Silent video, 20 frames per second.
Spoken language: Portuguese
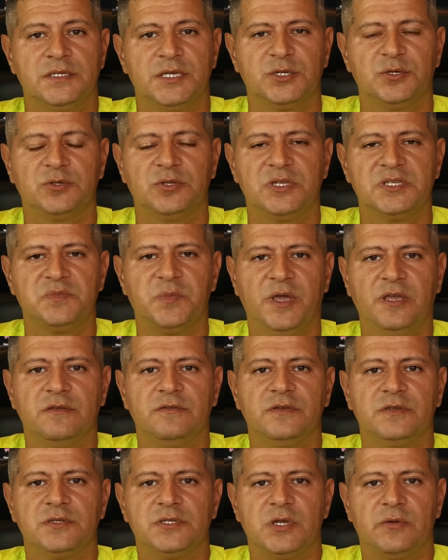Sejam todos
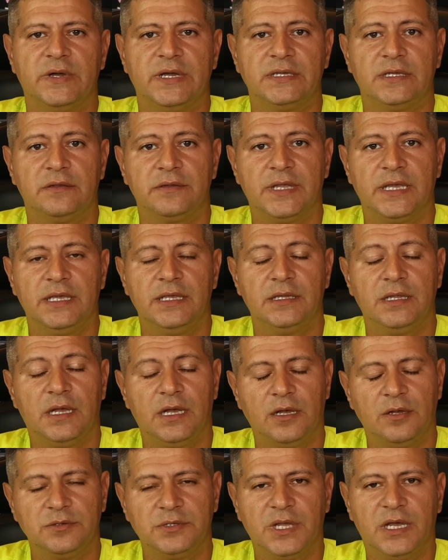bem-vindos ao canal
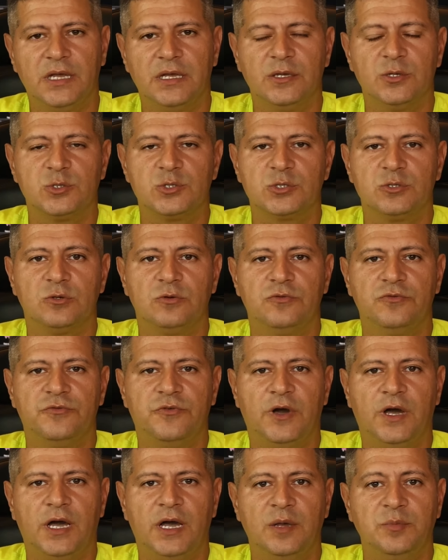Tecnauta, eu sou o
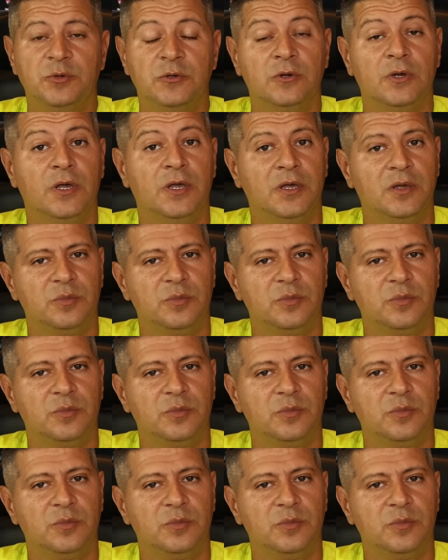Fábio.